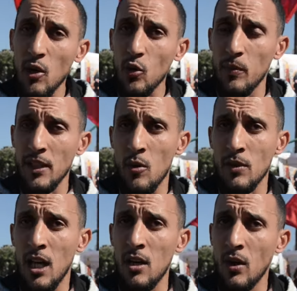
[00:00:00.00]
راه كون بيناهم
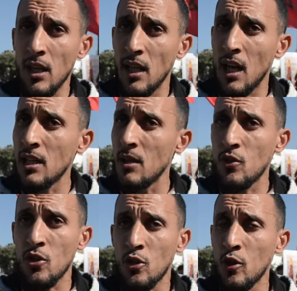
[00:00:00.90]
النهار الاول حنا راه غادي
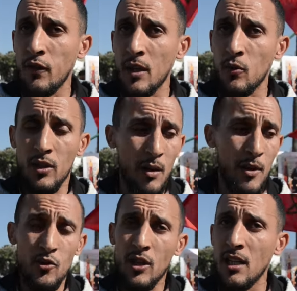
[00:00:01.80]
نمشيو نشدو في لي بونك راه
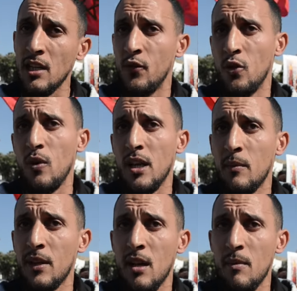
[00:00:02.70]
ما نجوش حنا ندفعوا لواحد
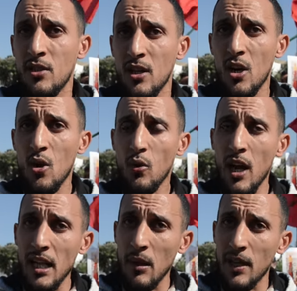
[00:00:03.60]
البرنامج وراه هذا